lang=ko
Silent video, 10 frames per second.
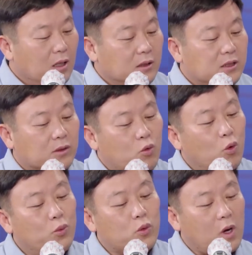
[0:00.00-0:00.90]
지금
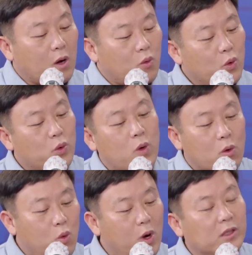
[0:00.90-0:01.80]
고물과고유과
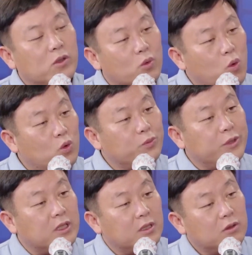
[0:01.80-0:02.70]
고환율,
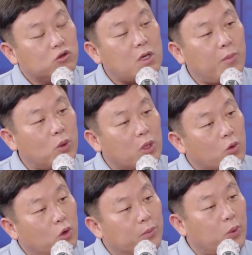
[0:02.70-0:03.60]
고금리, 주가 폭락,
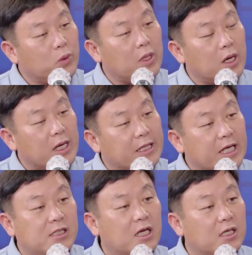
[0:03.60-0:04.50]
코인 폭락의
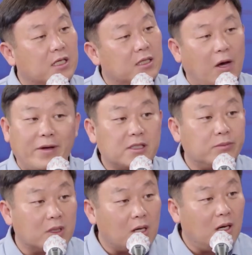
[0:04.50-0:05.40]
대책이
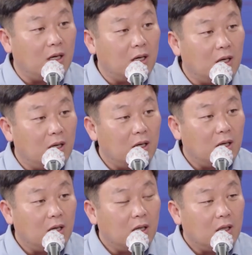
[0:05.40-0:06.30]
나왔습니까?
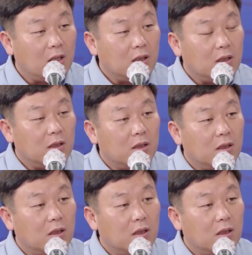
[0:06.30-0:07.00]
아니 그